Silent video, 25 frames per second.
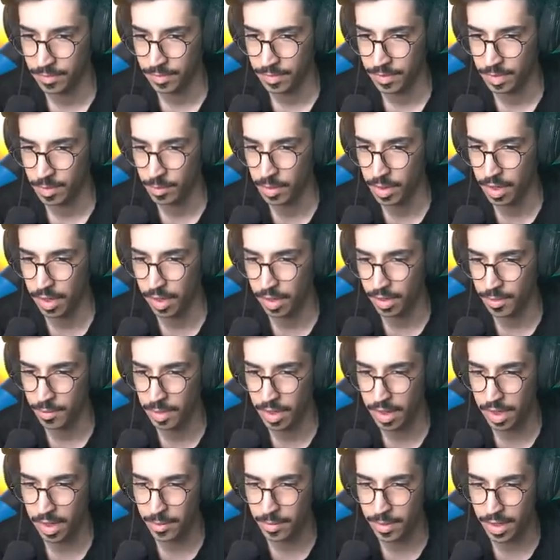برا
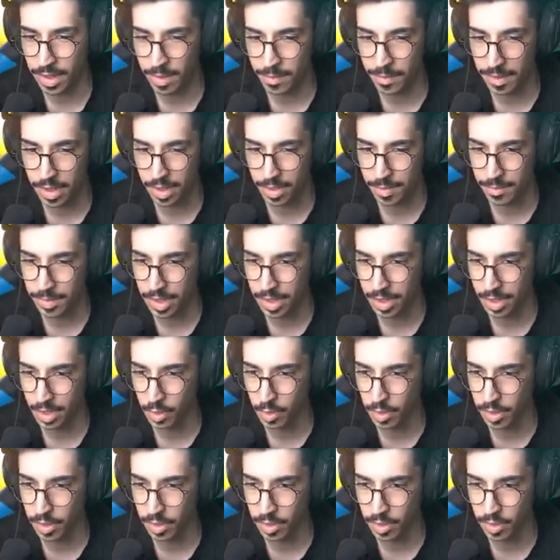برا برا برا يمديك اخوي
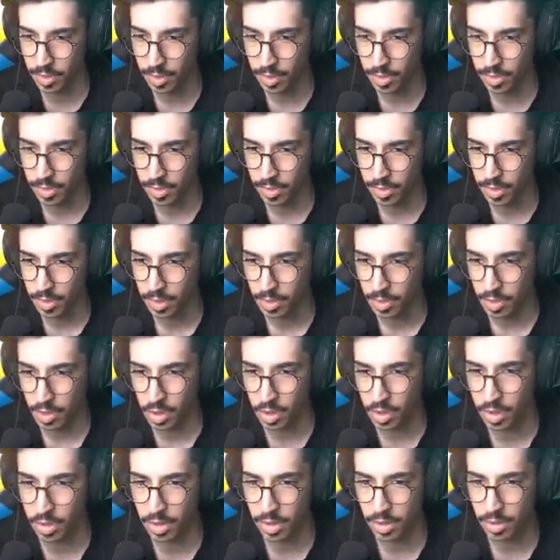هاني
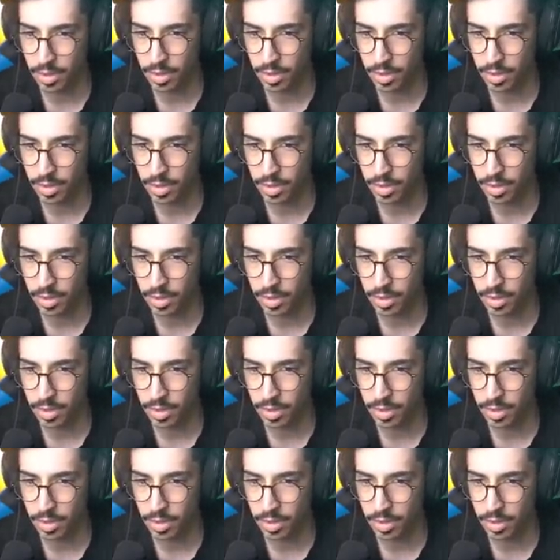يعني.